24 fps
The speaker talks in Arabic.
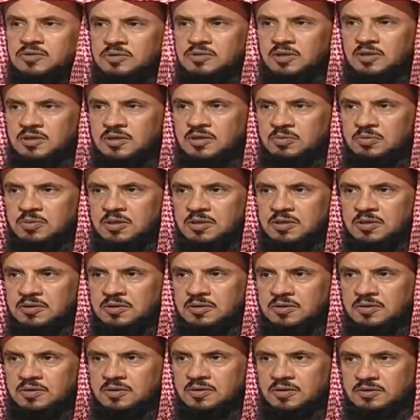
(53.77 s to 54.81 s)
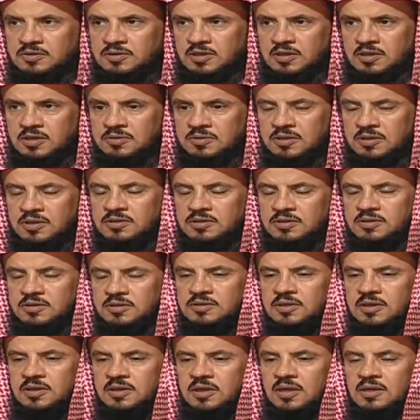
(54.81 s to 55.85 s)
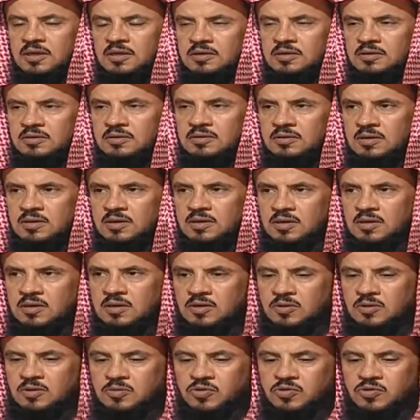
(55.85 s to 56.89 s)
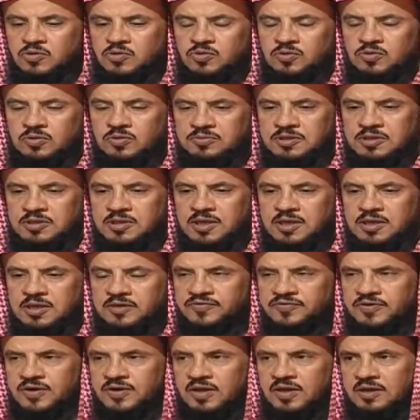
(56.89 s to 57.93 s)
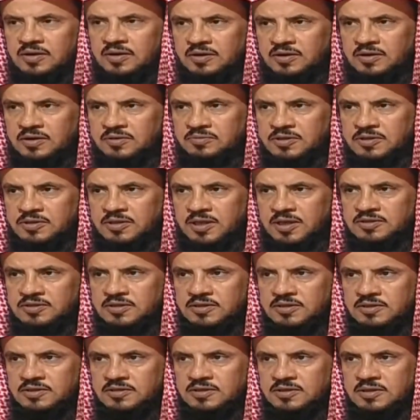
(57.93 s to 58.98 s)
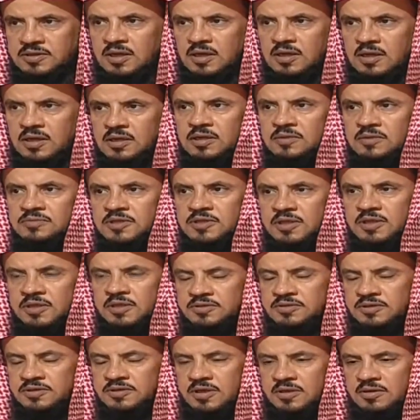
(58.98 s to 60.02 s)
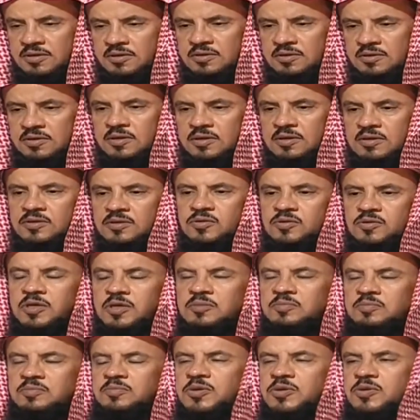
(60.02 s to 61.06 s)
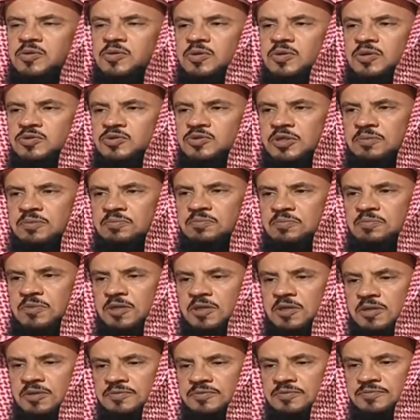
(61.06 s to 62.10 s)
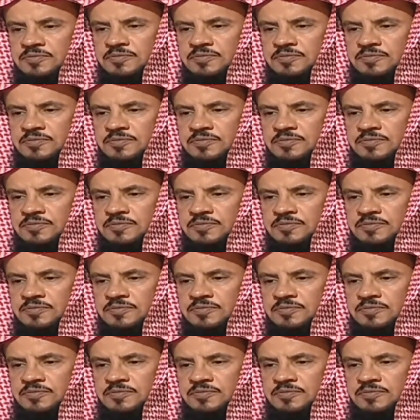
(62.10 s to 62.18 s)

التكبير تكبيرات الانتقال منذ البداية في الحركة بداية الانتقال يبدأ الإنسان آه، يكبر ويسمع